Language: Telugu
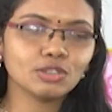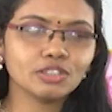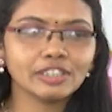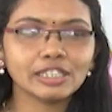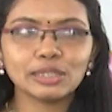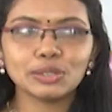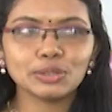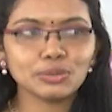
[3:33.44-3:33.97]
కూడా
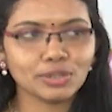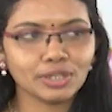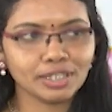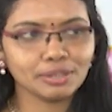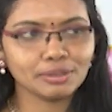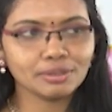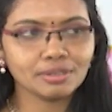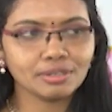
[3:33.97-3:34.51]
వెళ్తూ
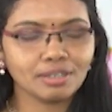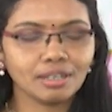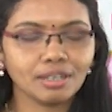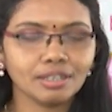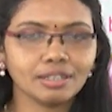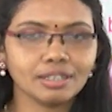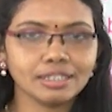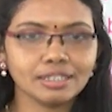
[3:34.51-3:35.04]
ఉంటాను
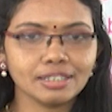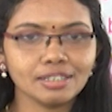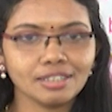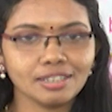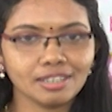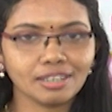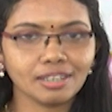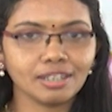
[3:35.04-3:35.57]
కానీ
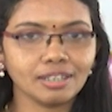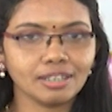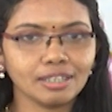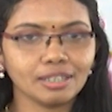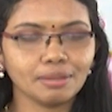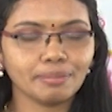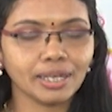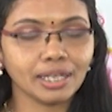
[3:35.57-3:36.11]
ఇంకా
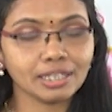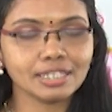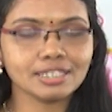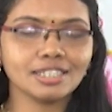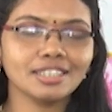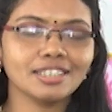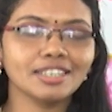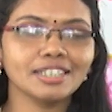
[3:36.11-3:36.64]
బాగా
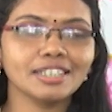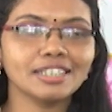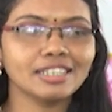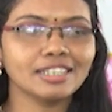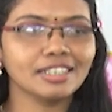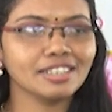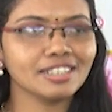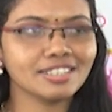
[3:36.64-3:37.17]
చెయ్యాలి
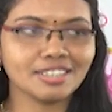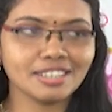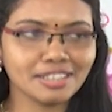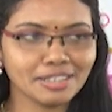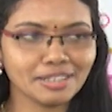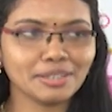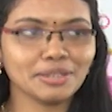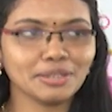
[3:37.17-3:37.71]
అనేసి
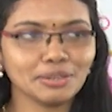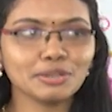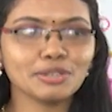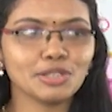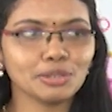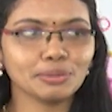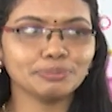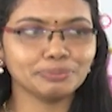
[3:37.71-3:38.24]

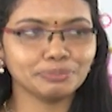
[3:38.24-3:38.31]
కొంచెం